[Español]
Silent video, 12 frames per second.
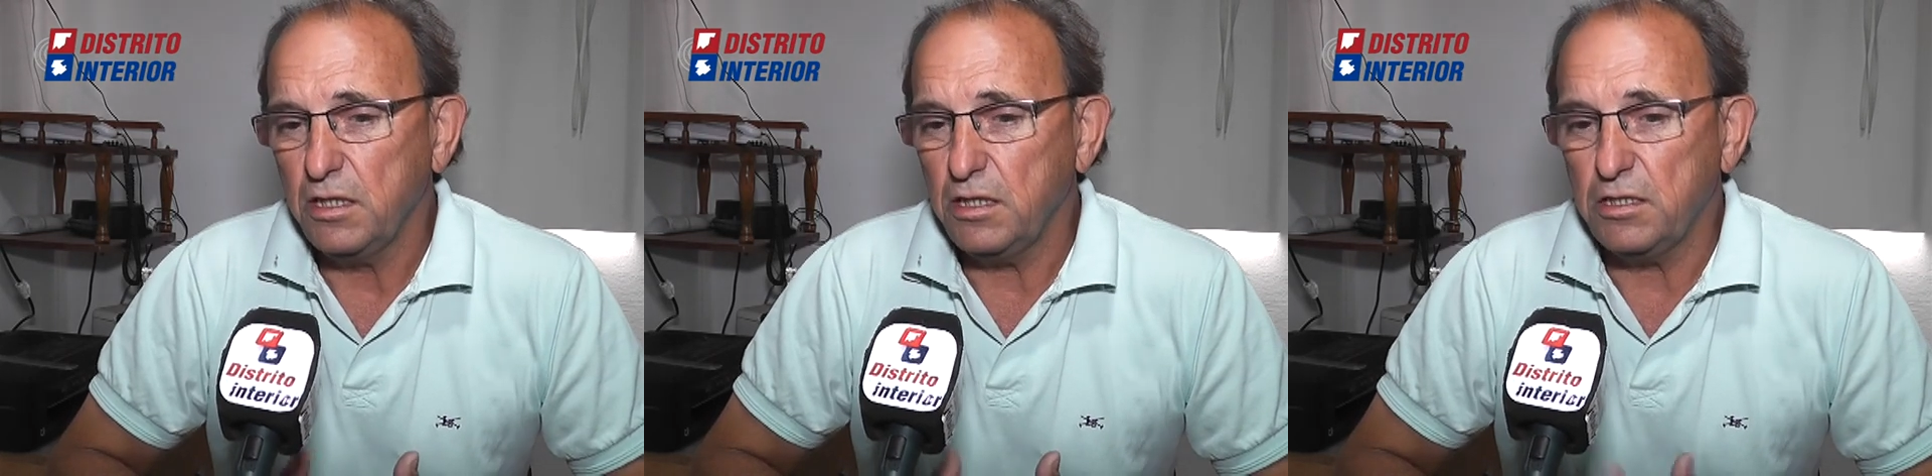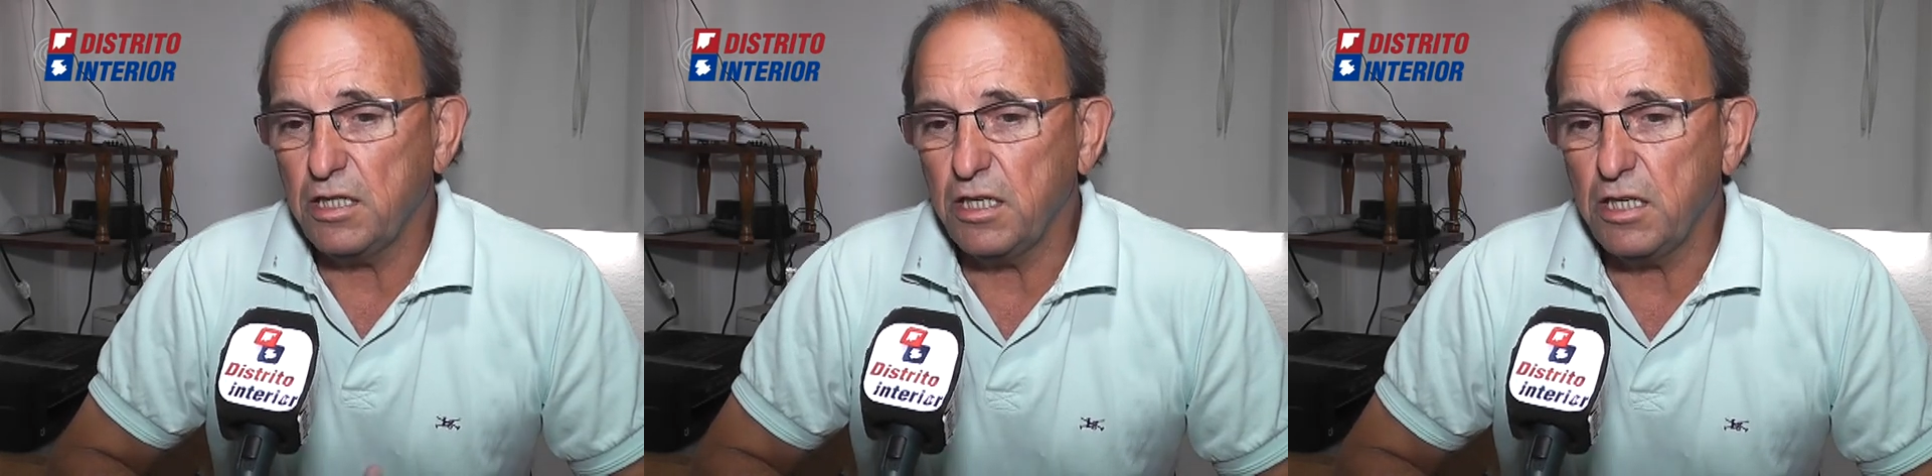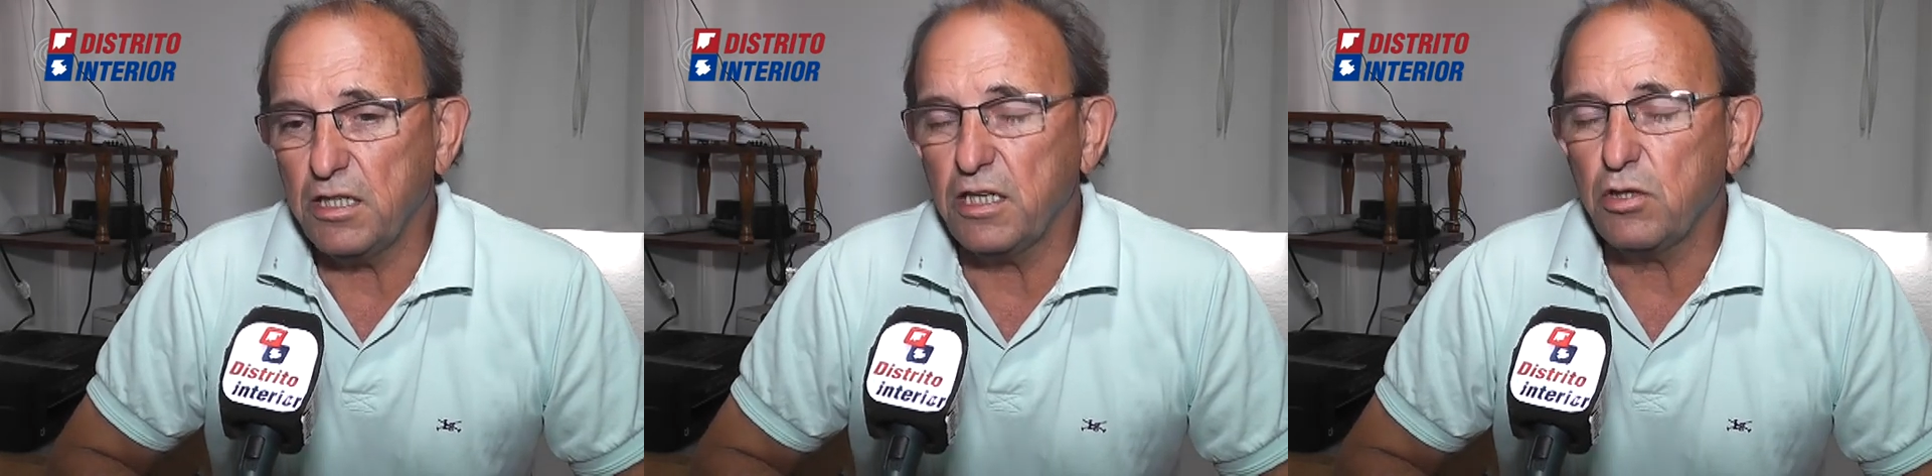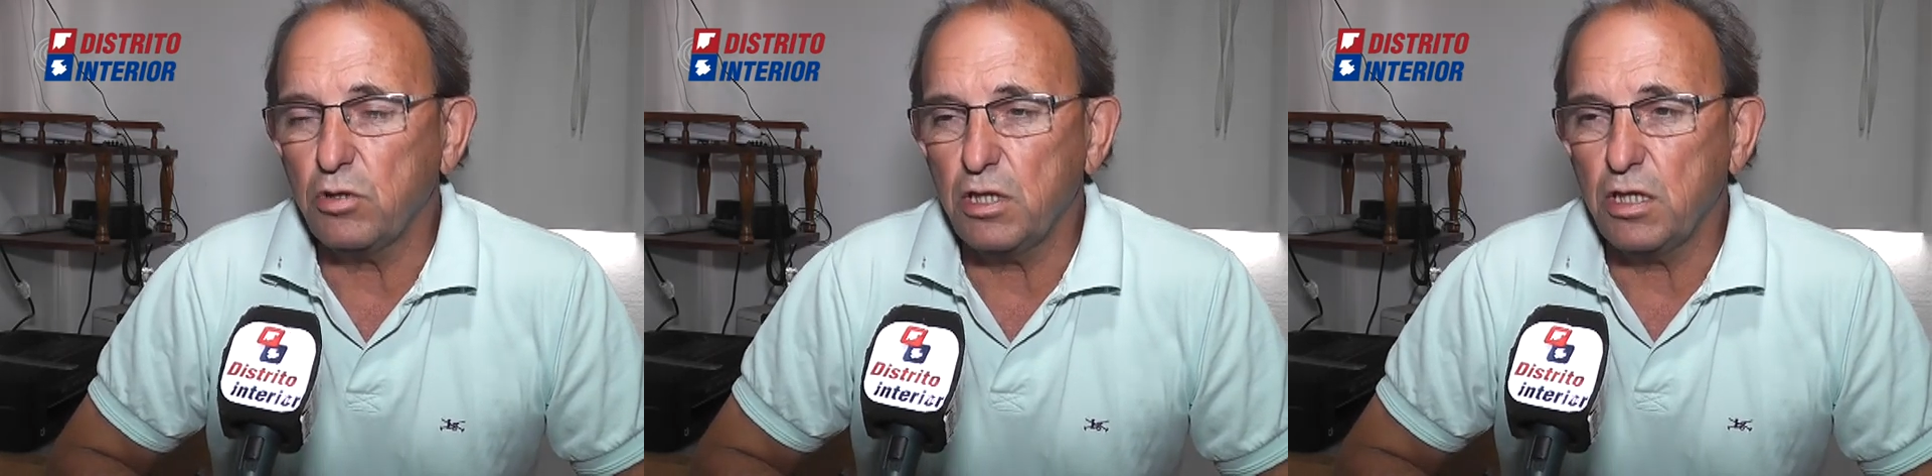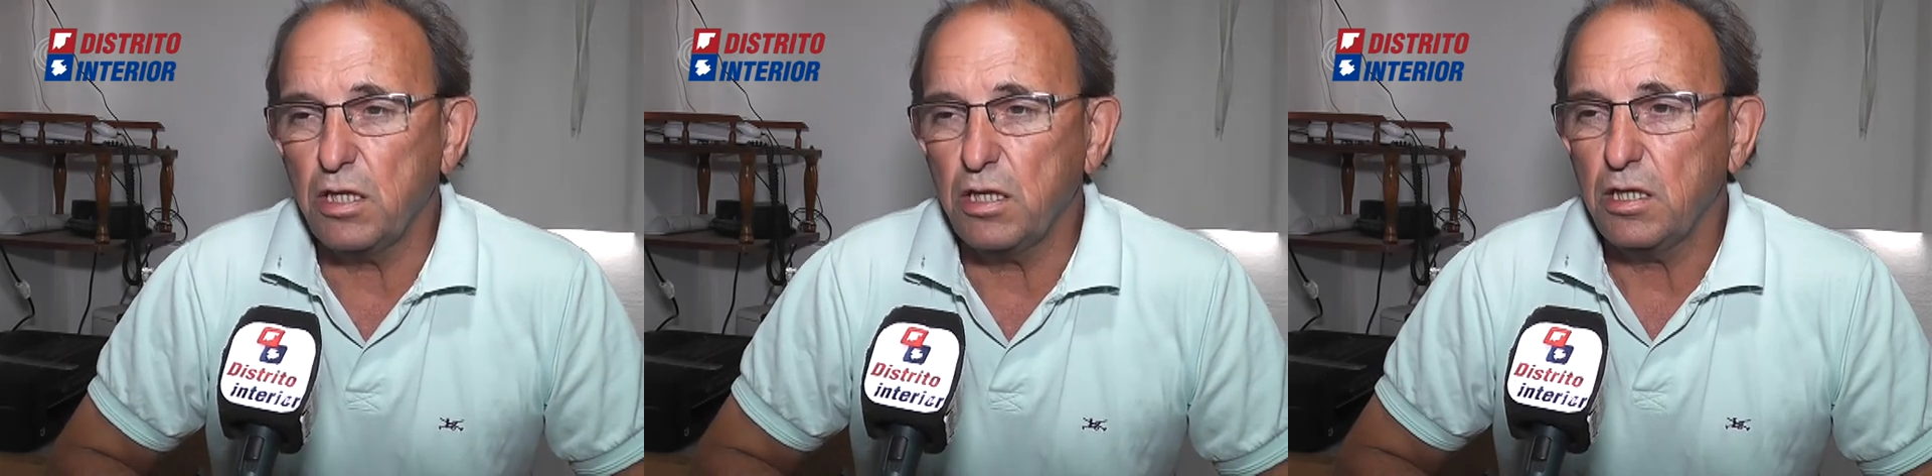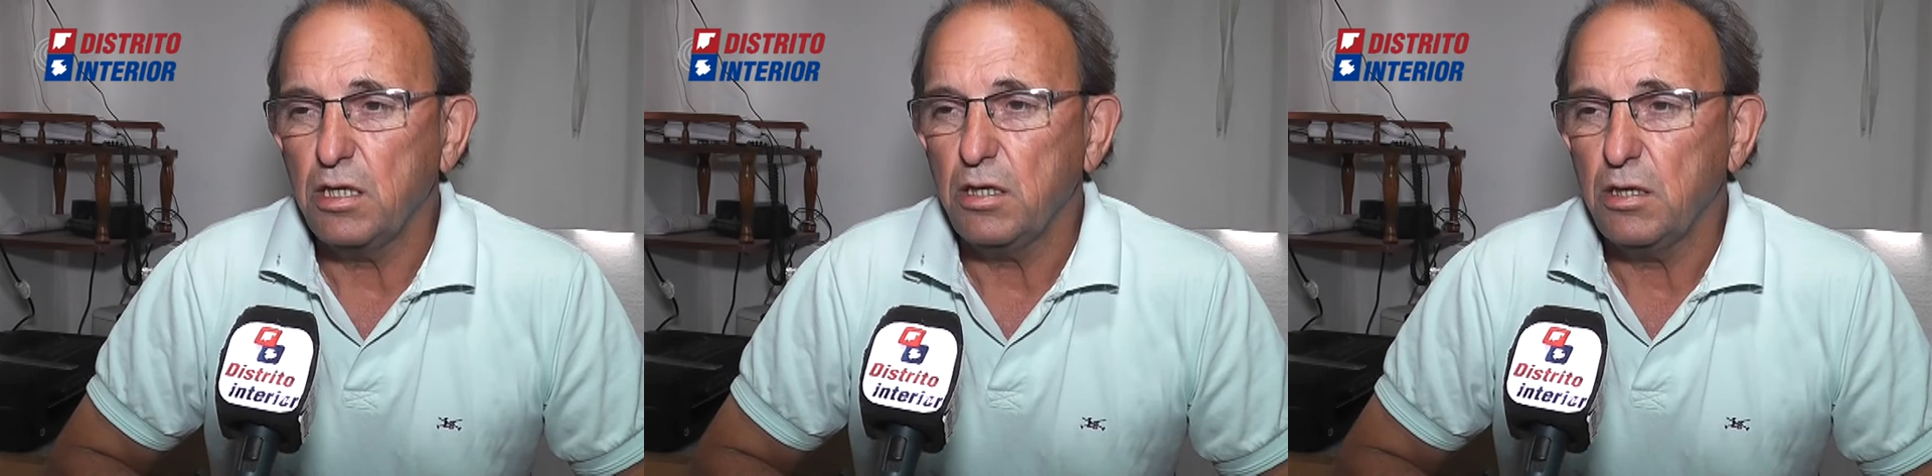y tengan a dónde